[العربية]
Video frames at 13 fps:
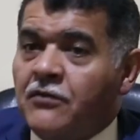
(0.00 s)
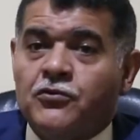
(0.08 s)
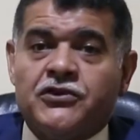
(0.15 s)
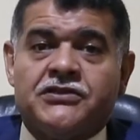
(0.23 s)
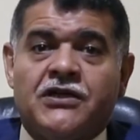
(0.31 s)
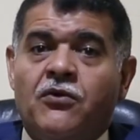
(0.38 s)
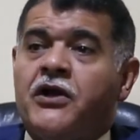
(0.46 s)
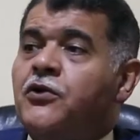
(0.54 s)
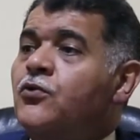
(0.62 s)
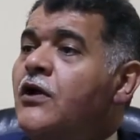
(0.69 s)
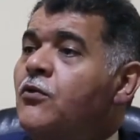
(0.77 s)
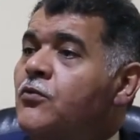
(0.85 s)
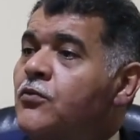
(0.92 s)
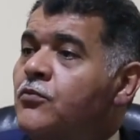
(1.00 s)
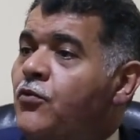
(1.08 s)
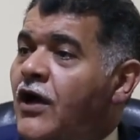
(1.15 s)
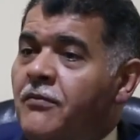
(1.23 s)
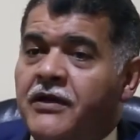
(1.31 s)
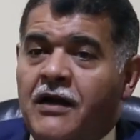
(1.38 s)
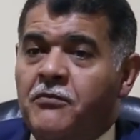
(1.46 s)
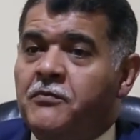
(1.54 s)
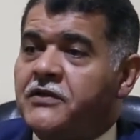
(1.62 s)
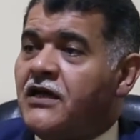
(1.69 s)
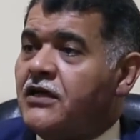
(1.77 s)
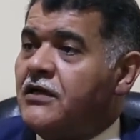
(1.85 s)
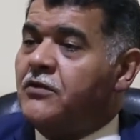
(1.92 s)
متصور أنه لو المحامي يحمل
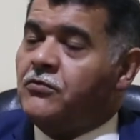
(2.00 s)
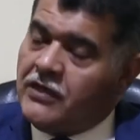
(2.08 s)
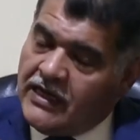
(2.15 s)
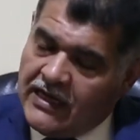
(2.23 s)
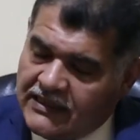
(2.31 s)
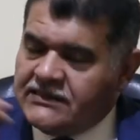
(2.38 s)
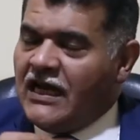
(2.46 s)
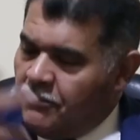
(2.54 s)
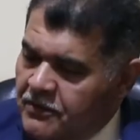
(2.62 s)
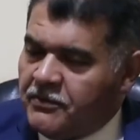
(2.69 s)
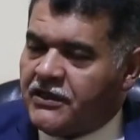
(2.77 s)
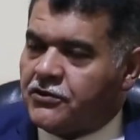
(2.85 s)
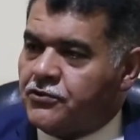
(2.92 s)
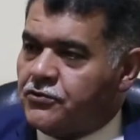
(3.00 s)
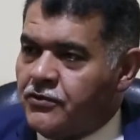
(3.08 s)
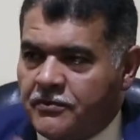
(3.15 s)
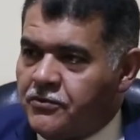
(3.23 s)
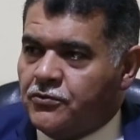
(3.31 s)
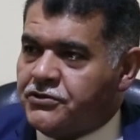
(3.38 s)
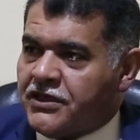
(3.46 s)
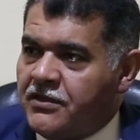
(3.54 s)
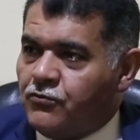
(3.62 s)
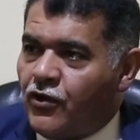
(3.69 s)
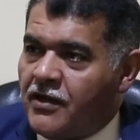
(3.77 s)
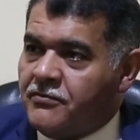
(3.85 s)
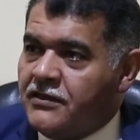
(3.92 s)
بطاقة الذي يحمل بطاقة العضوية ما نقولش عن
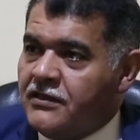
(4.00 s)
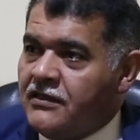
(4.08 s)
المحامي